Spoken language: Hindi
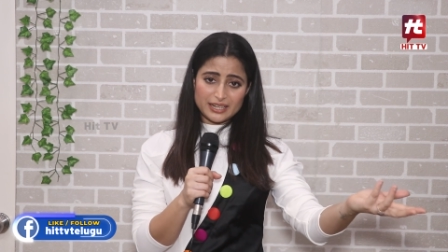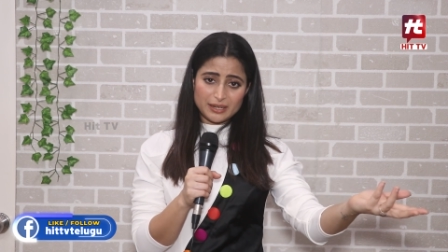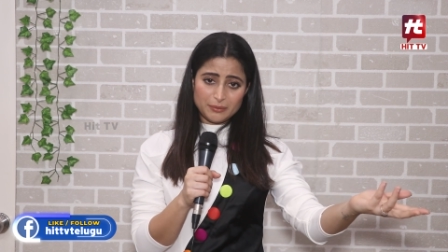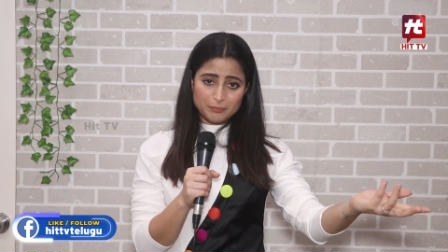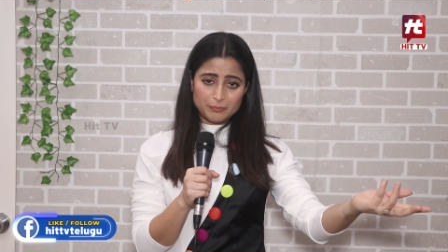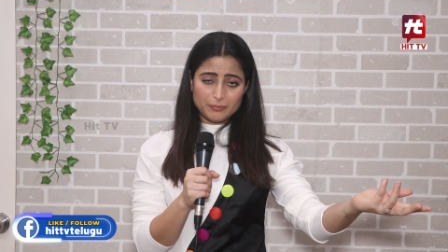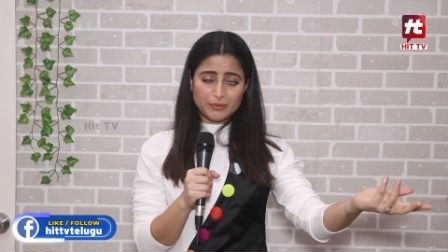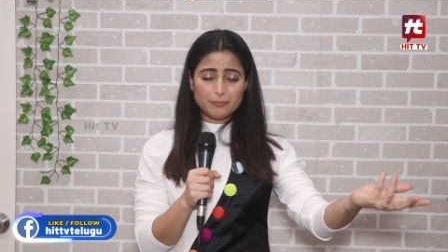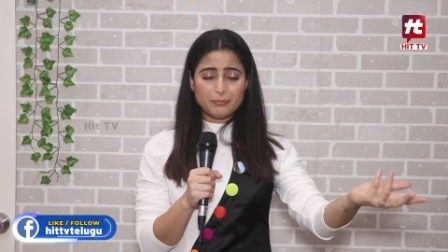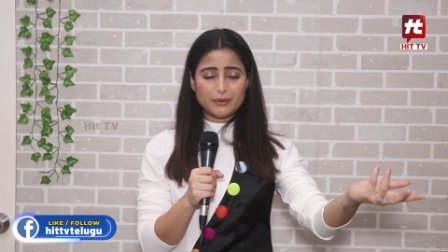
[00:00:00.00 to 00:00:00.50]

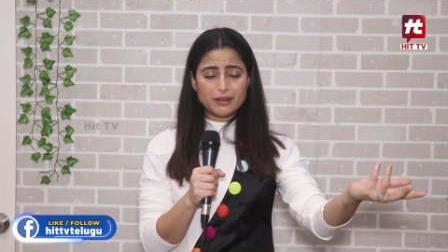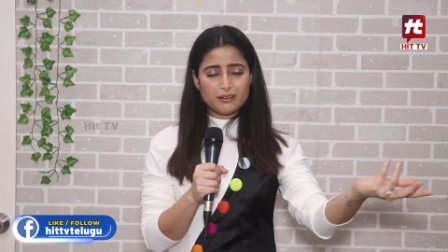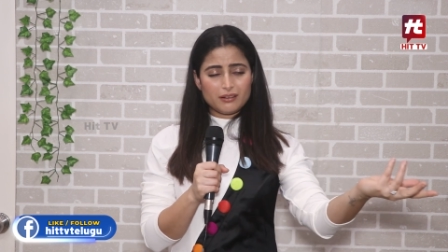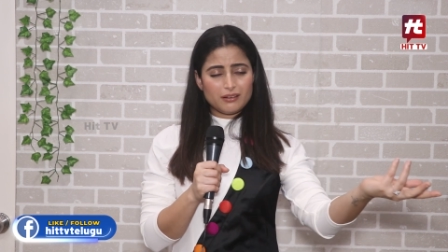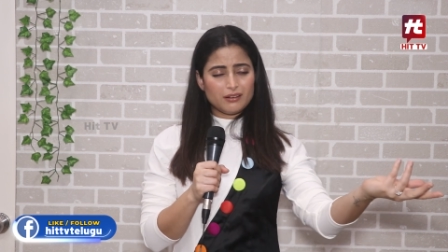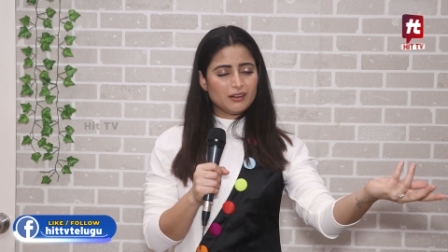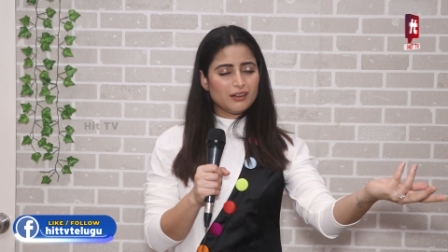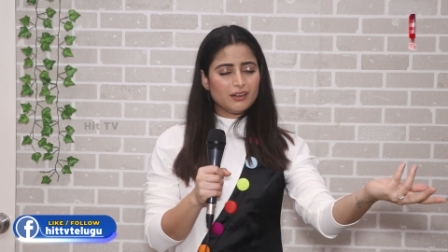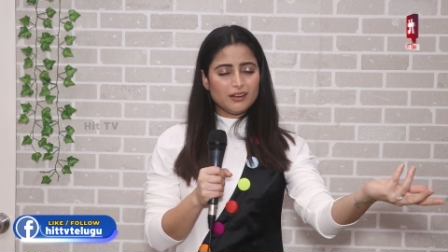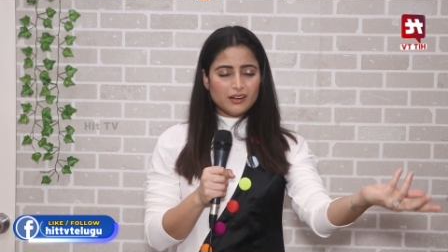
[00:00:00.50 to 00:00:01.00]
क्लिप में पर
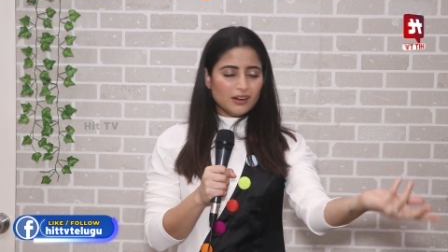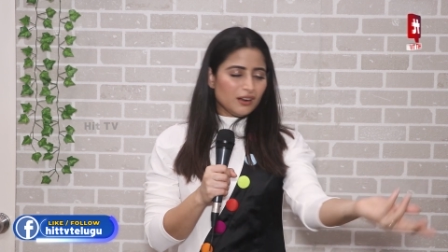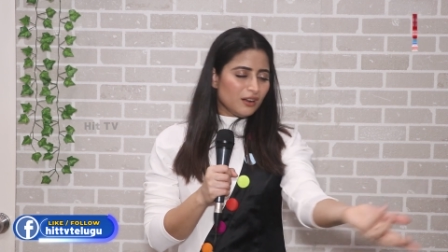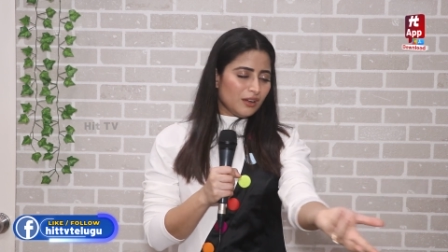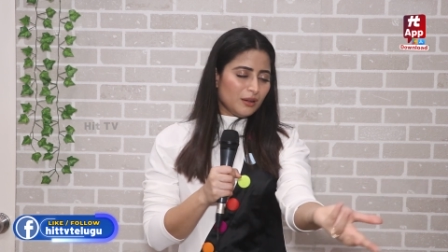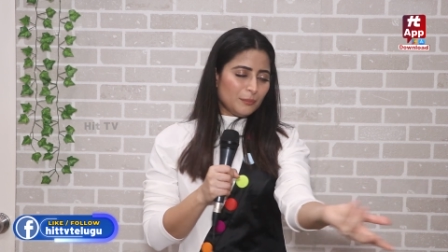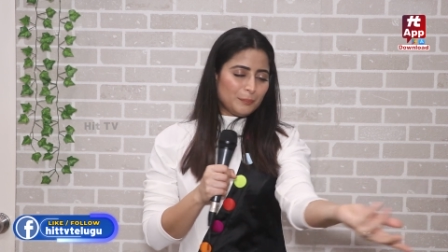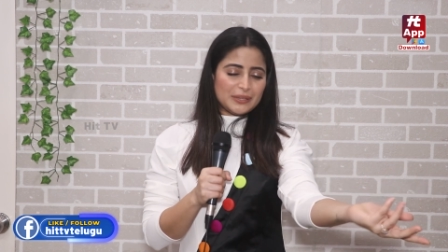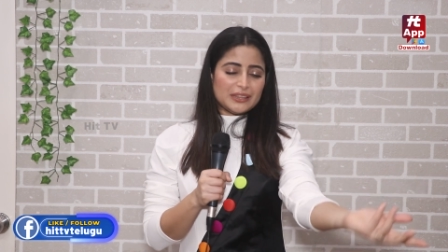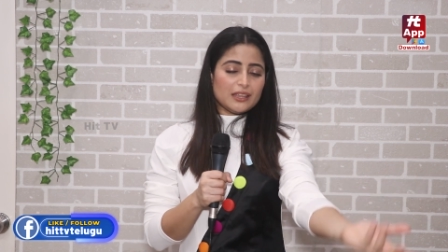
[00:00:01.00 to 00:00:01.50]

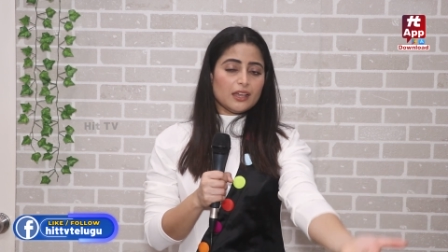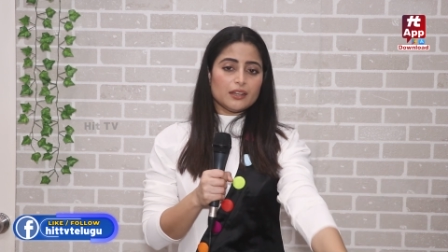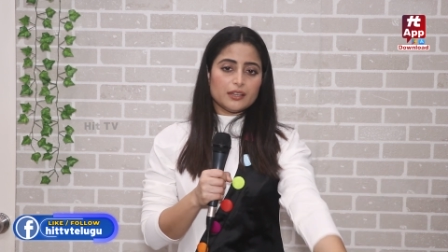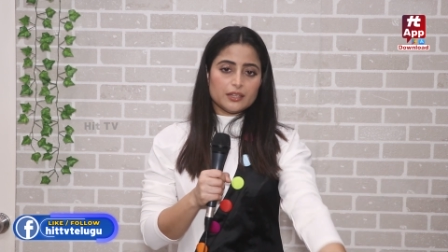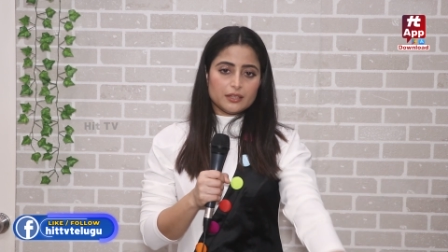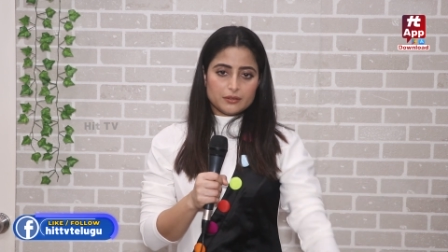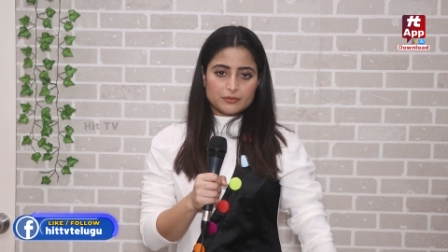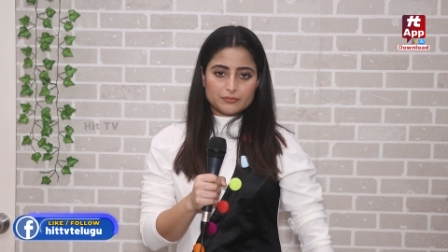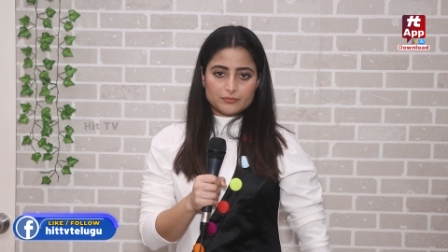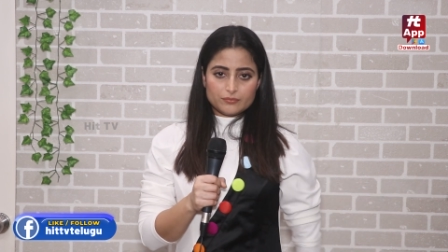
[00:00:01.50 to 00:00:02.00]
पता
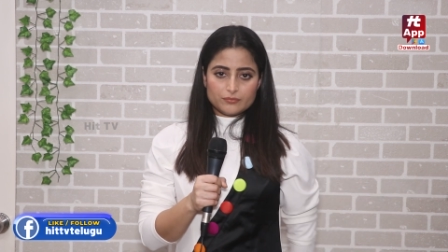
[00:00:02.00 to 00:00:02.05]
नहीं